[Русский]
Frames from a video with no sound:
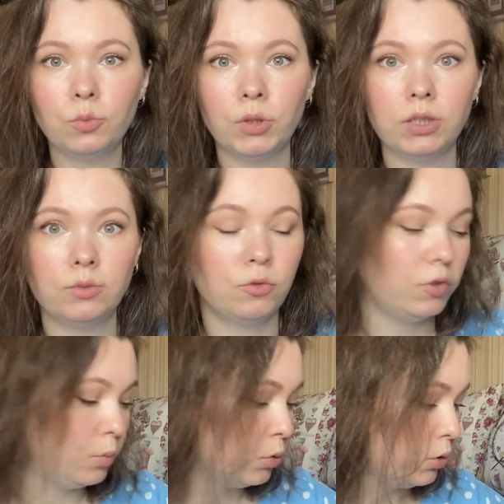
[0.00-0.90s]
поэтому
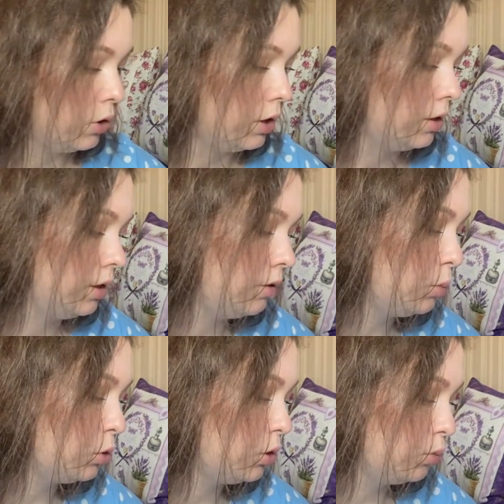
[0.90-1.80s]
вопросы, на
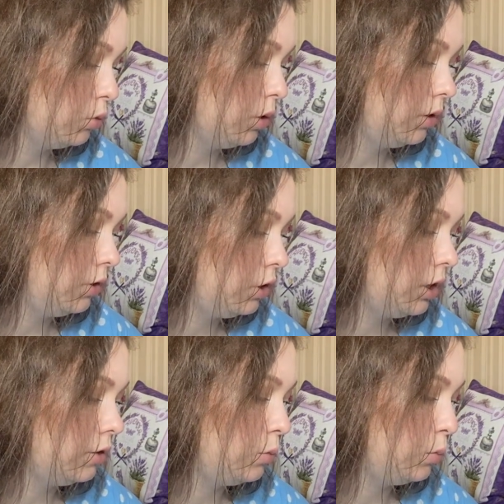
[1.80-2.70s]
вопросы буду
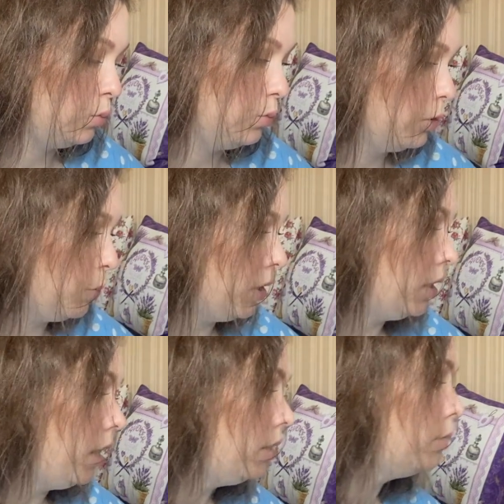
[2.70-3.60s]
отвечать
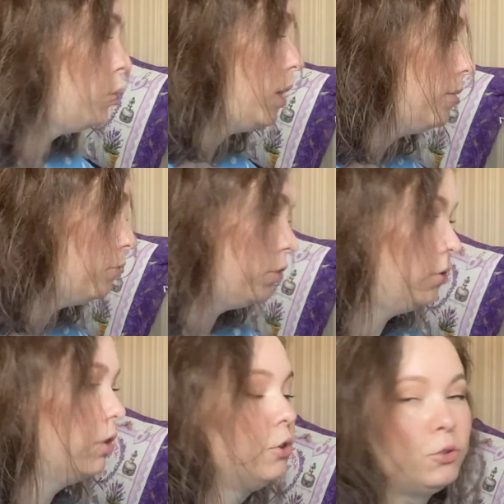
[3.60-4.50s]
спонтанно, прям вот,
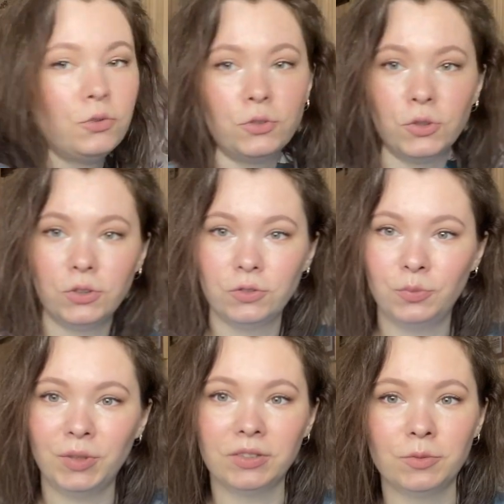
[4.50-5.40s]
что в голову
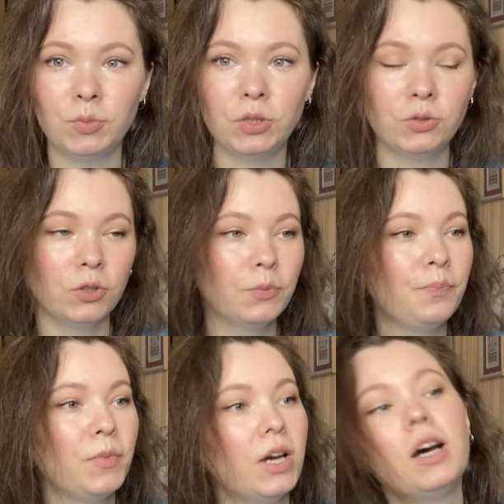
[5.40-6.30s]
первым придет.
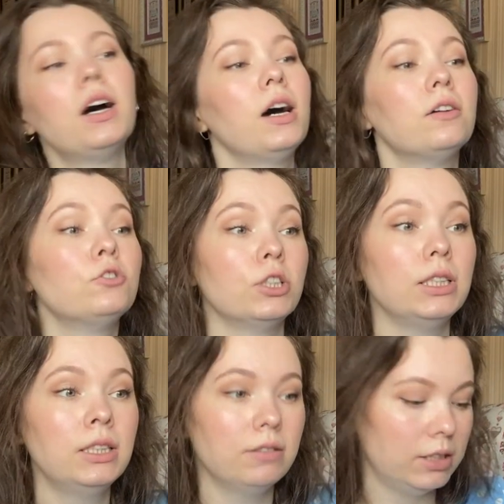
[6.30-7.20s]
Вот,
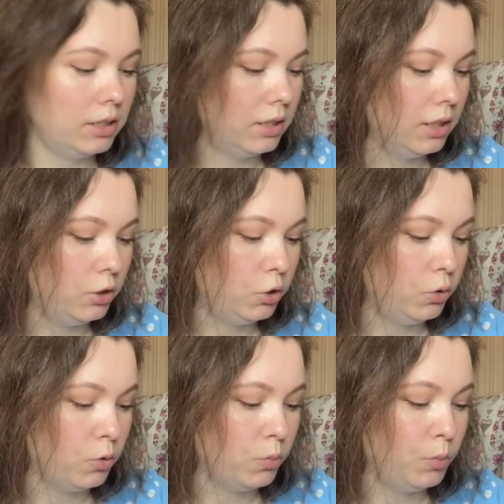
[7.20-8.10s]
и давайте
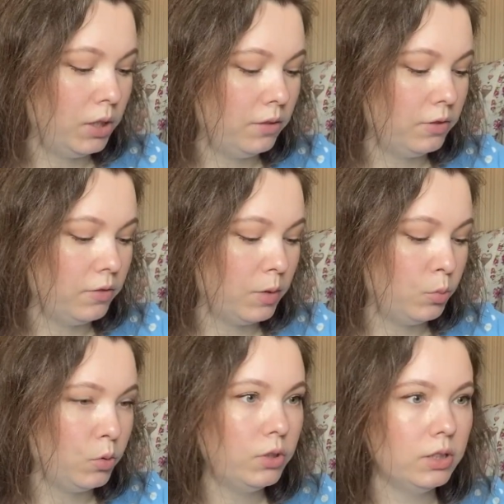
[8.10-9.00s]
начнем. Первый
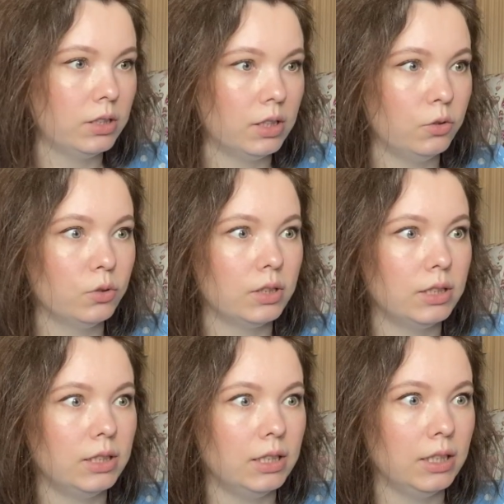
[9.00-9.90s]
вопрос задает
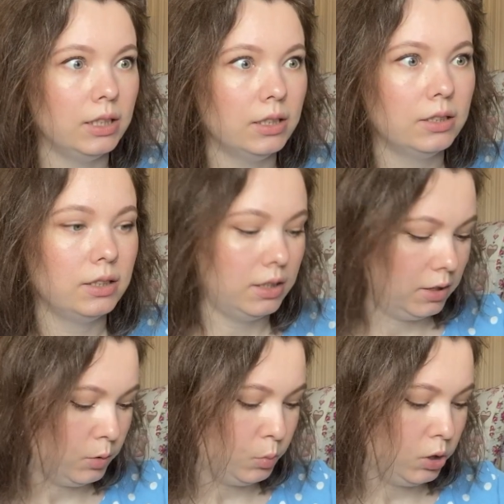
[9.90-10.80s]
Ксения.
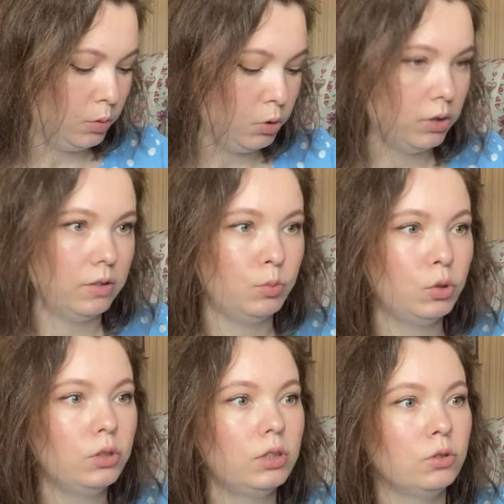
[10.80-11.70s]
Ксения, спасибо за
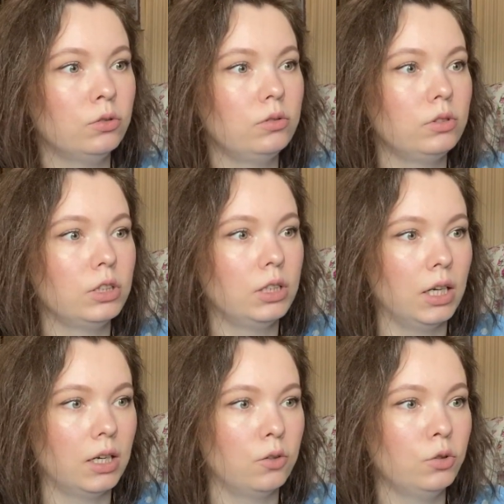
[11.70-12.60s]
вопрос. И он звучит
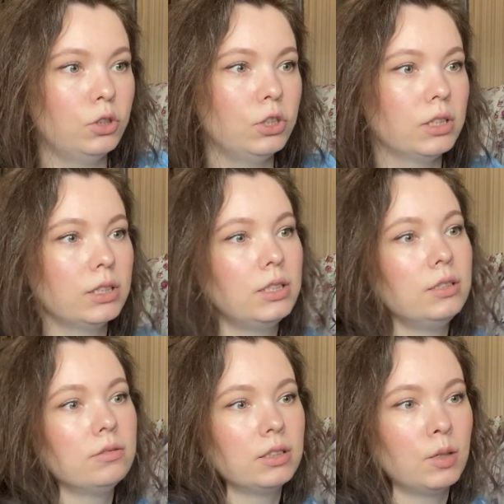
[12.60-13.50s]
так. Очень
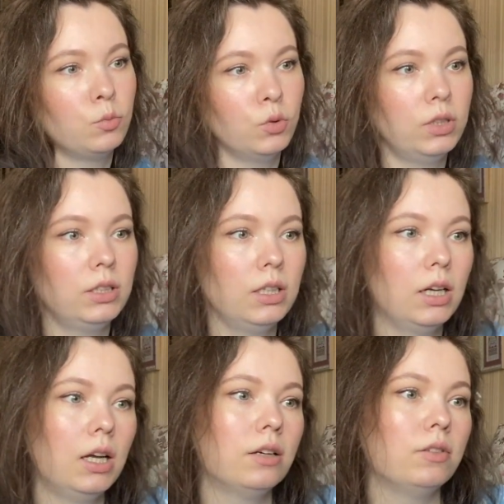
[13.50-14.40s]
красивые работы.
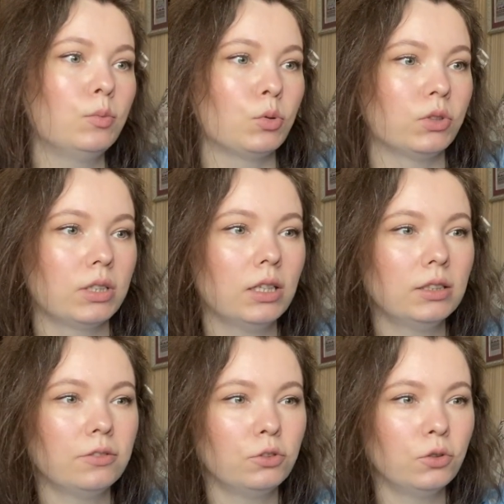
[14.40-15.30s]
Вопрос. Как
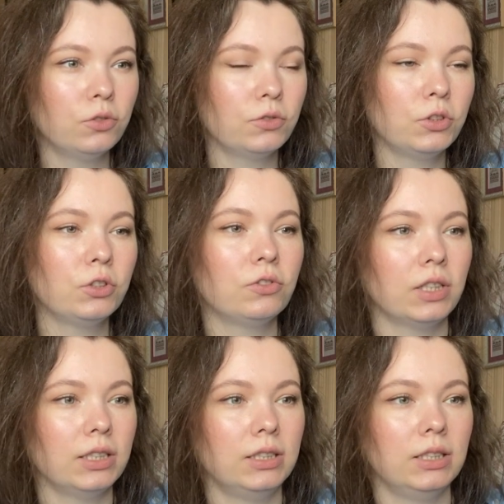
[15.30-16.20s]
давно вы
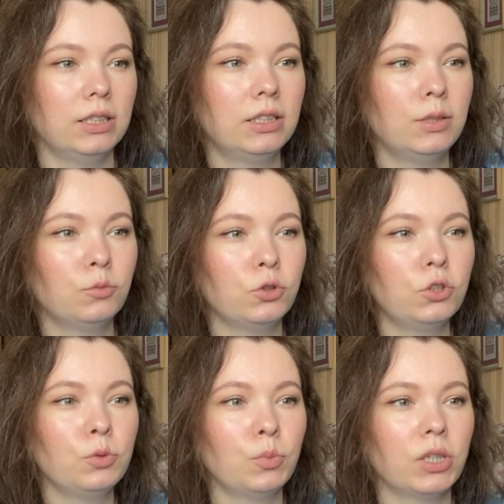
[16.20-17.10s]
вышиваете? Если
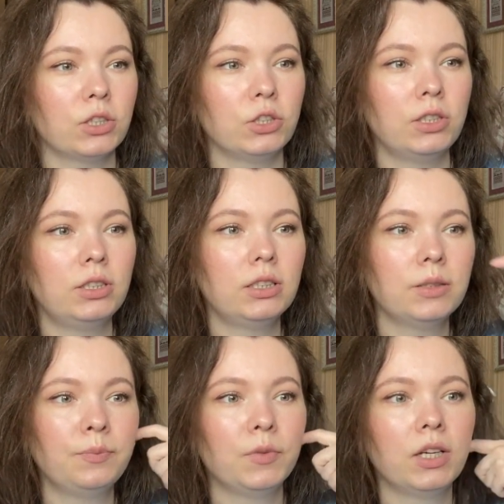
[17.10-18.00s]
можно, покажите
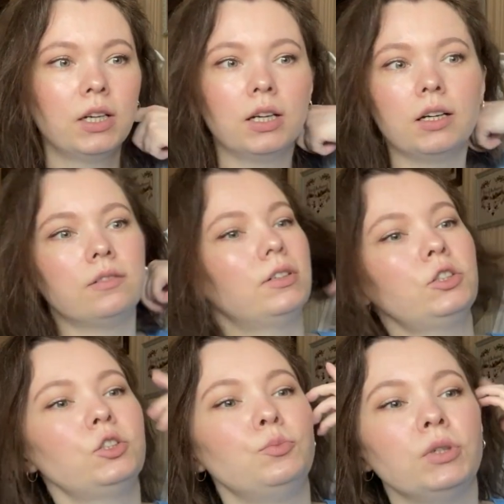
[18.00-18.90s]
а,
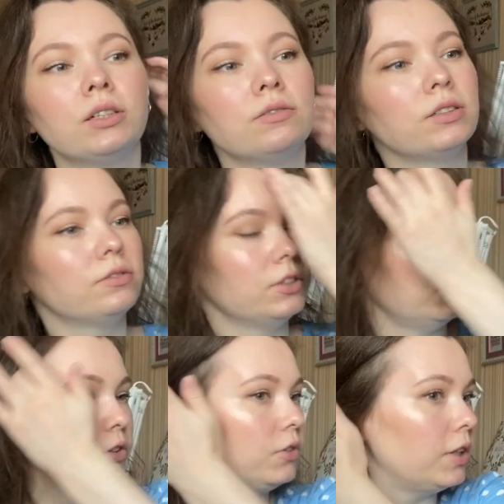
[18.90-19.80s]
ваши первые
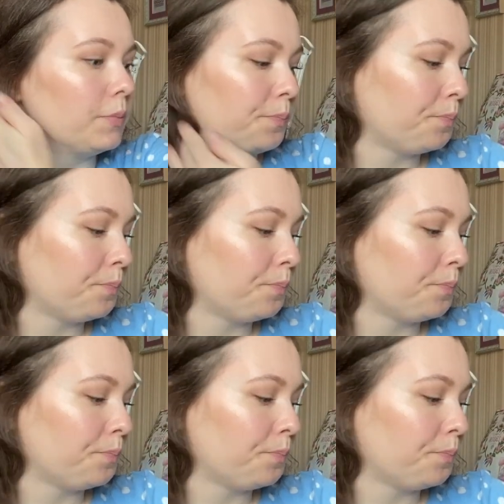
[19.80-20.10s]
вышивки.